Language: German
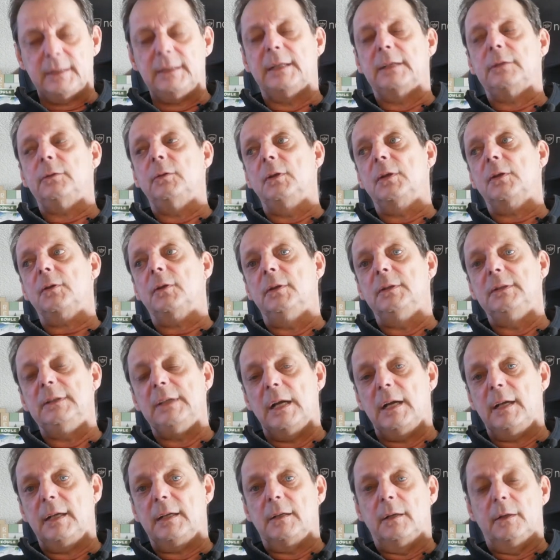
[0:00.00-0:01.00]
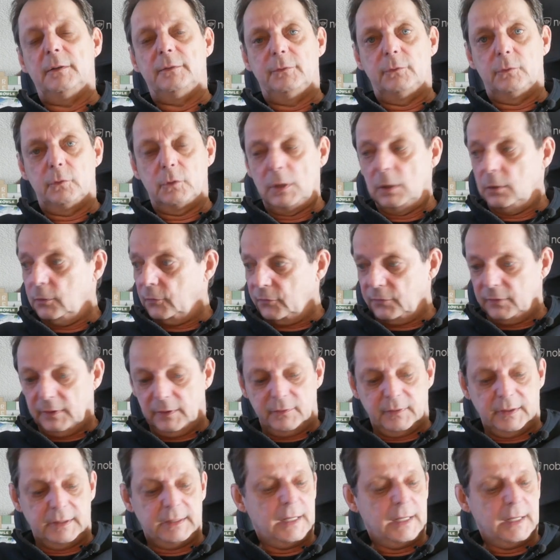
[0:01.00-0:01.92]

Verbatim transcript: Natürlich könnt ihr einkaufen, wo ihr lustig seid.